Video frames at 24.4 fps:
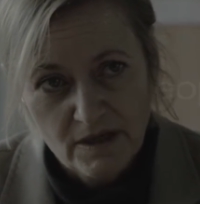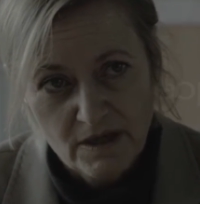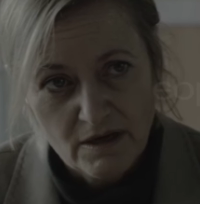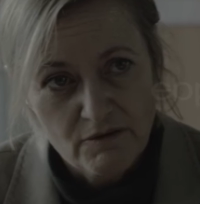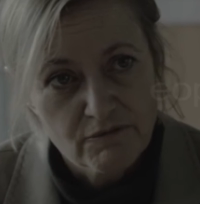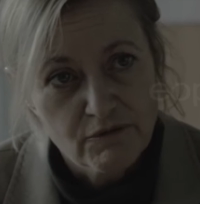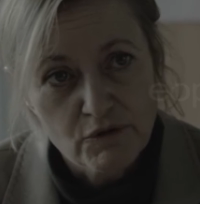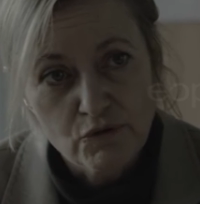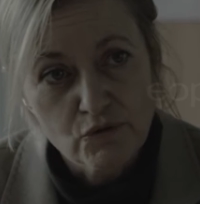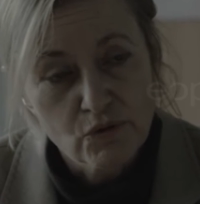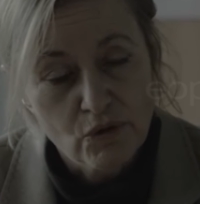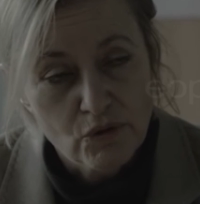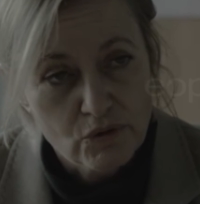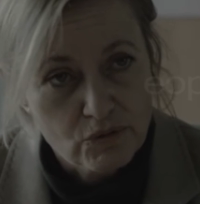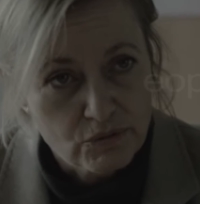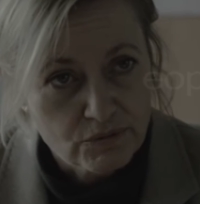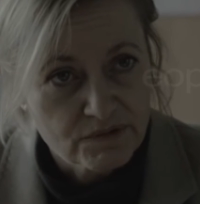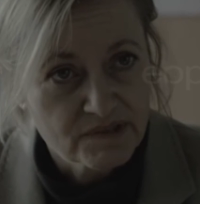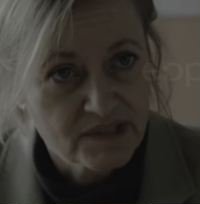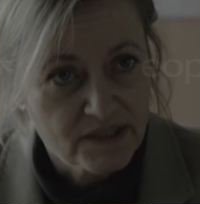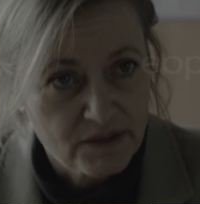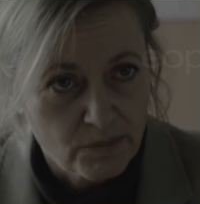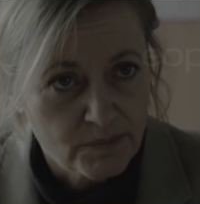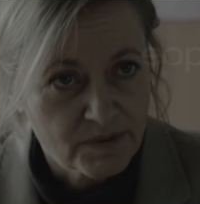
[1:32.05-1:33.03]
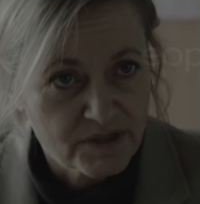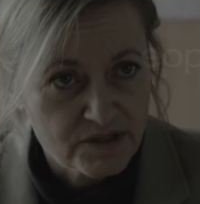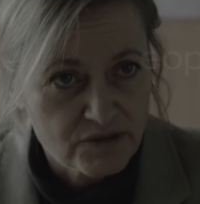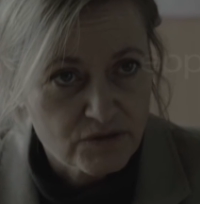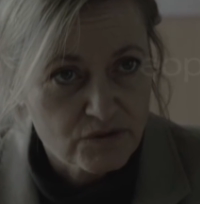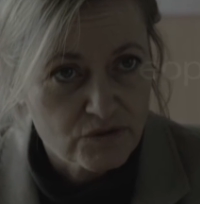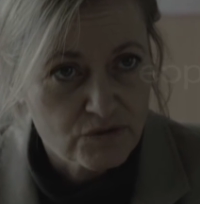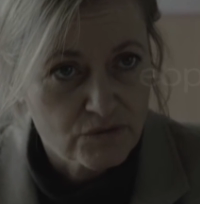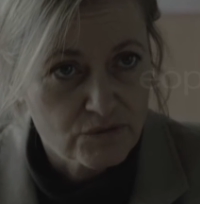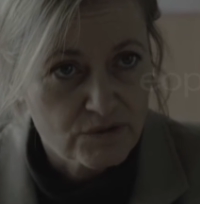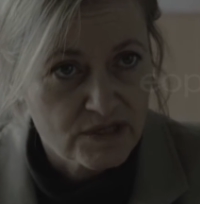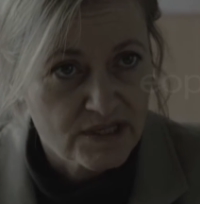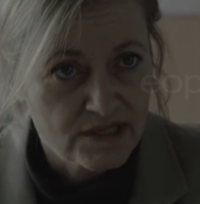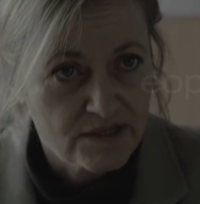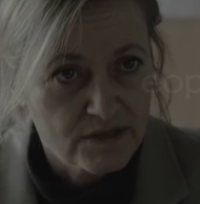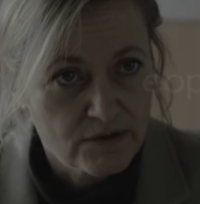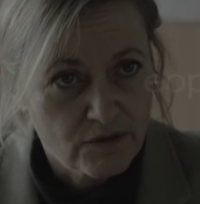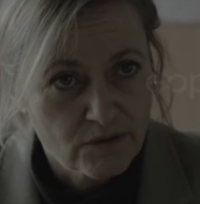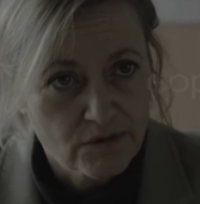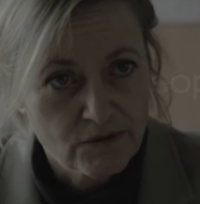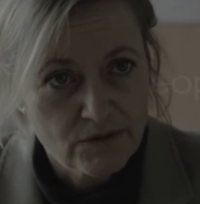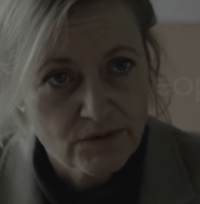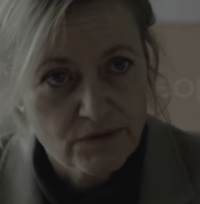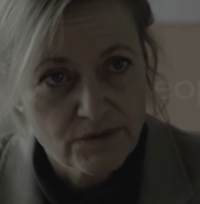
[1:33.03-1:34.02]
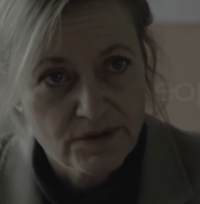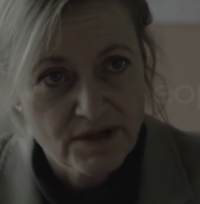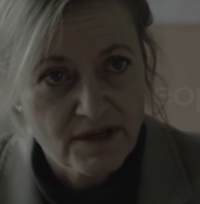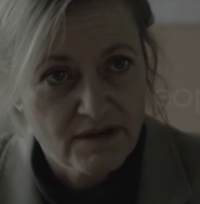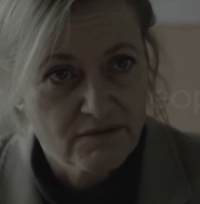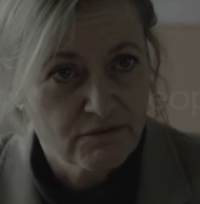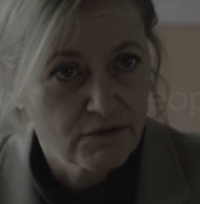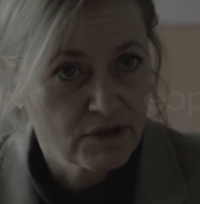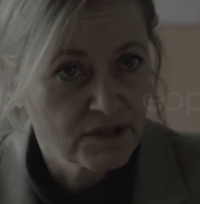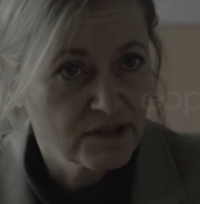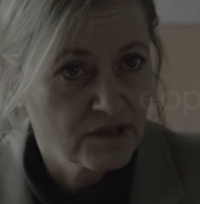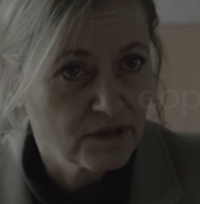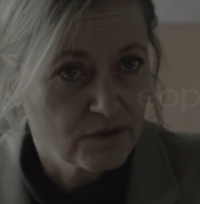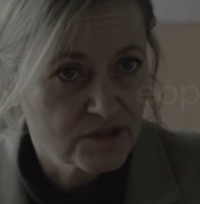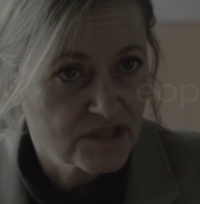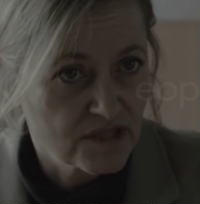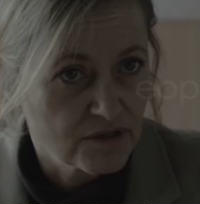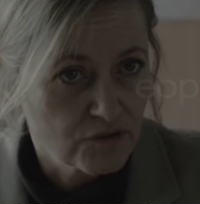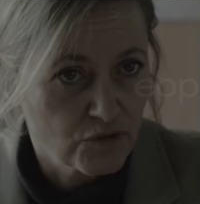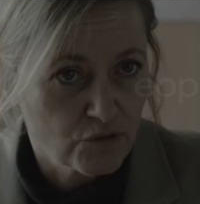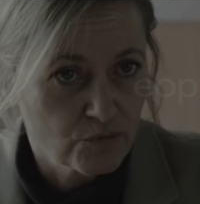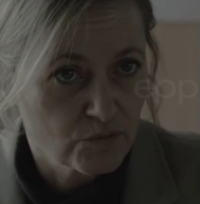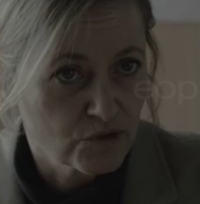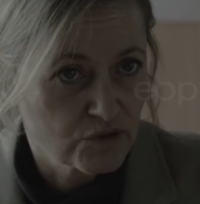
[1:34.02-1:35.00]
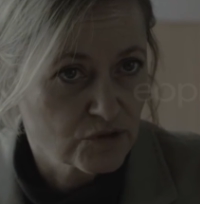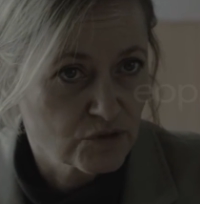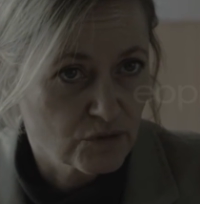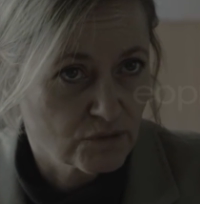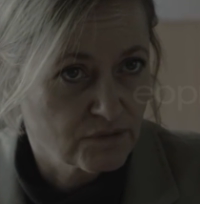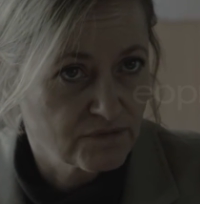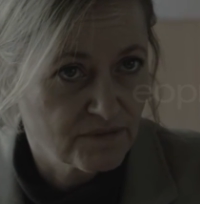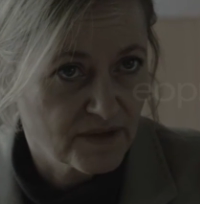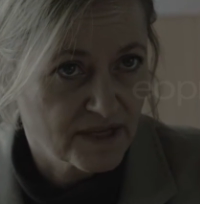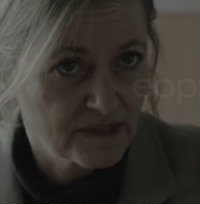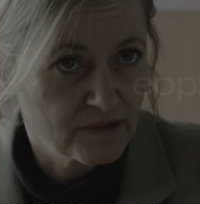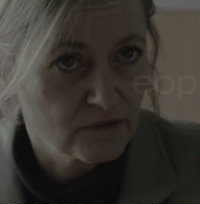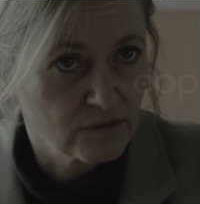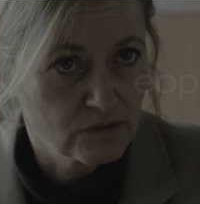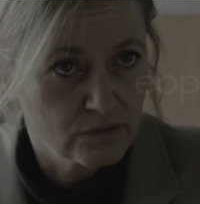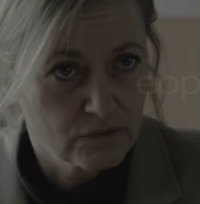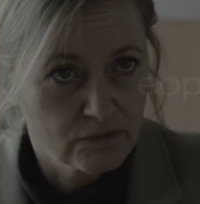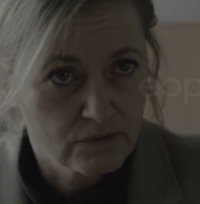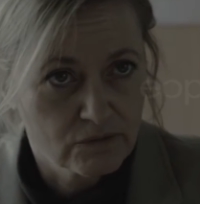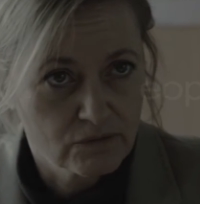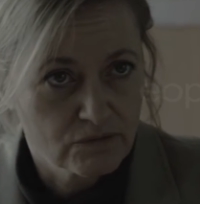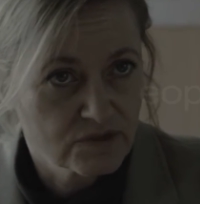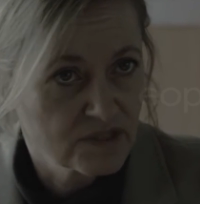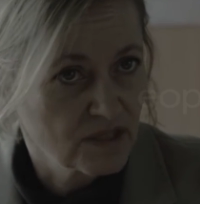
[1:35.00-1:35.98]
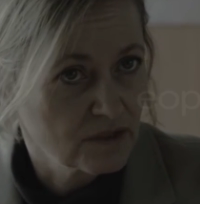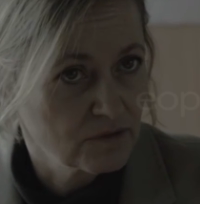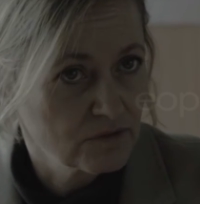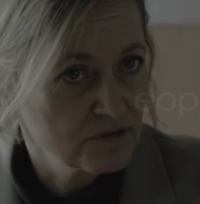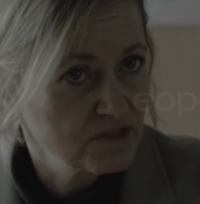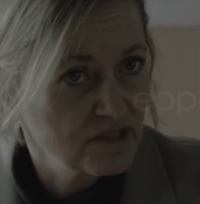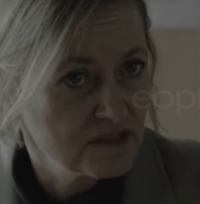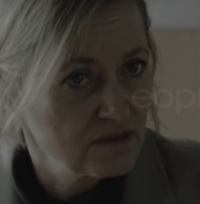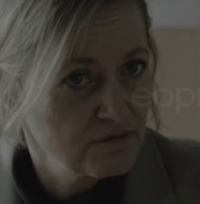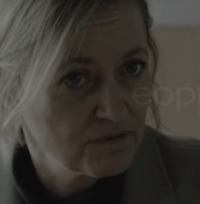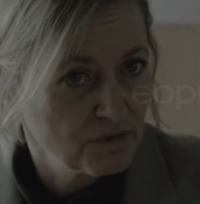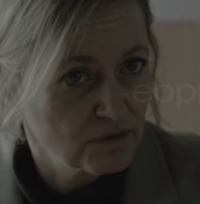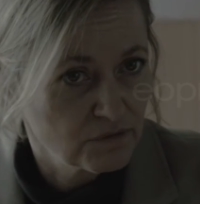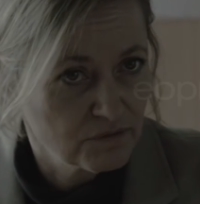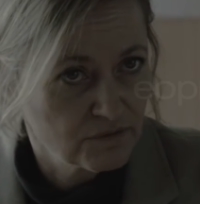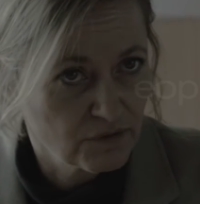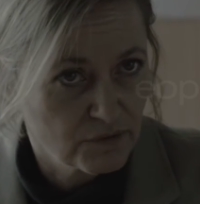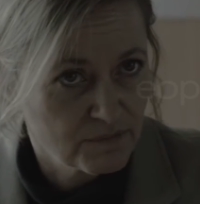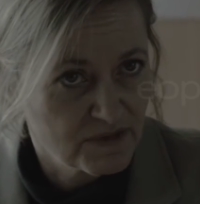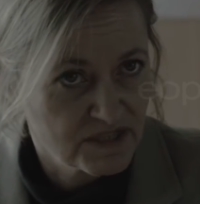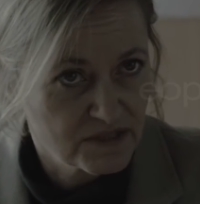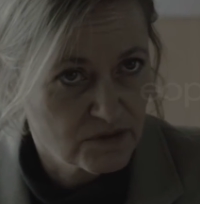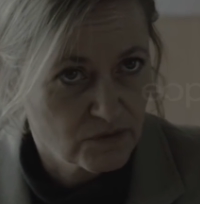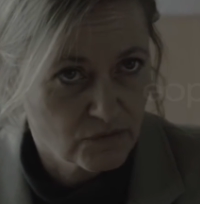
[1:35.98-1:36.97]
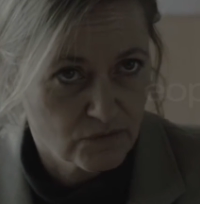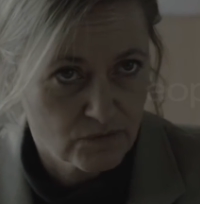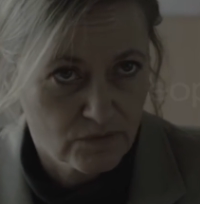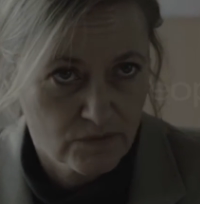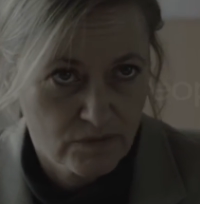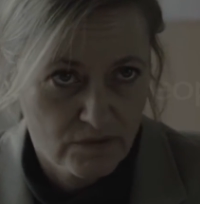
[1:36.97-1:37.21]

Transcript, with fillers: Ils veulent nous rencontrer en présence du client et avoir des renseignements sur FAD euh, concernant ces différentes formations.